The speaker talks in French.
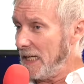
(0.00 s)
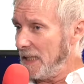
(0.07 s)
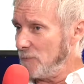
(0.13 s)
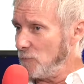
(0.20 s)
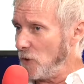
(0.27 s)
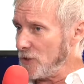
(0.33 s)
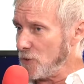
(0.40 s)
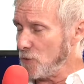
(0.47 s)
Et
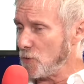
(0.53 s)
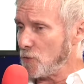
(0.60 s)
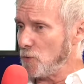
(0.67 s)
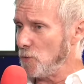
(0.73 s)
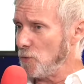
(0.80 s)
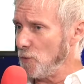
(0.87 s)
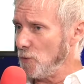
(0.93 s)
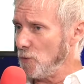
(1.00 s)
moi, je
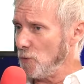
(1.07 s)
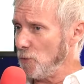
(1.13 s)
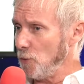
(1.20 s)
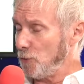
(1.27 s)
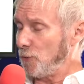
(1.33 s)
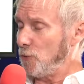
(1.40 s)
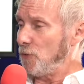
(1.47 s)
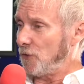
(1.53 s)
joue le,
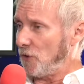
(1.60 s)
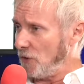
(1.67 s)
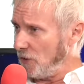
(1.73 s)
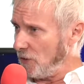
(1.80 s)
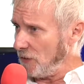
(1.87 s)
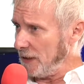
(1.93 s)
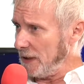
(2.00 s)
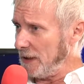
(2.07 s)
le
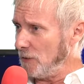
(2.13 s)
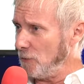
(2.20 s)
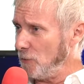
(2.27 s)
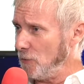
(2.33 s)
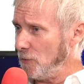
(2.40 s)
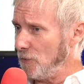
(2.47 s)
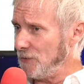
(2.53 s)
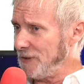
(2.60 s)
tuteur et
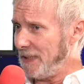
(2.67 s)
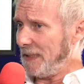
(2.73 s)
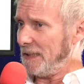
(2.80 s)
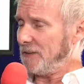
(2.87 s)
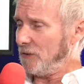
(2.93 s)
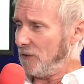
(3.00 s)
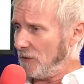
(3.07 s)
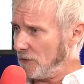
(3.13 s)
le
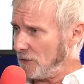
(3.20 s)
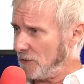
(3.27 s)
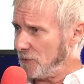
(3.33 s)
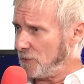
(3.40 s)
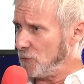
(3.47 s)
directeur euh,